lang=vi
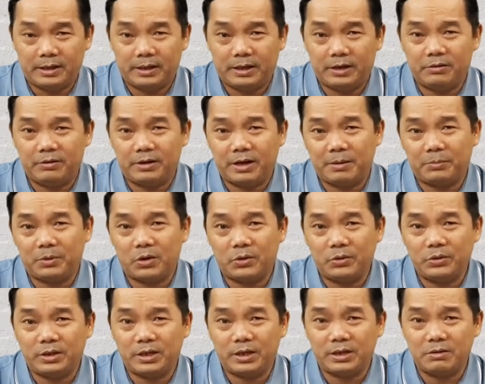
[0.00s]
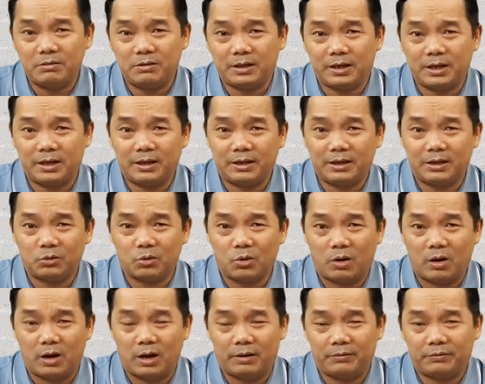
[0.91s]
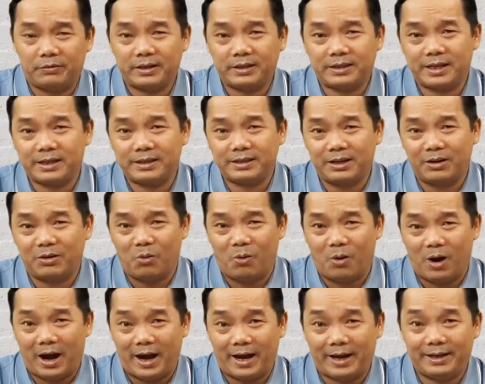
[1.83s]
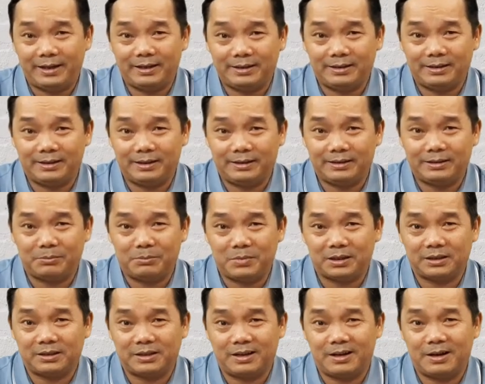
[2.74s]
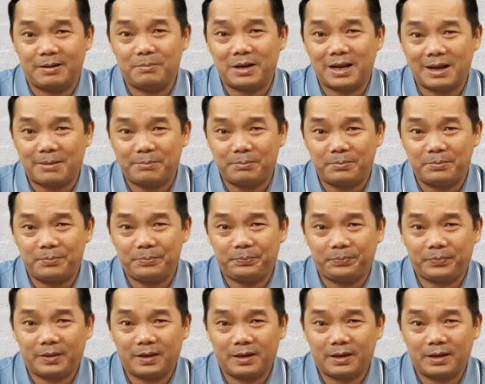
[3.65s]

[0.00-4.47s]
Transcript: Nếu anh em đối chiếu cái tòa phán xét dân ngoại đó ở trong Ma-thi-ơ 25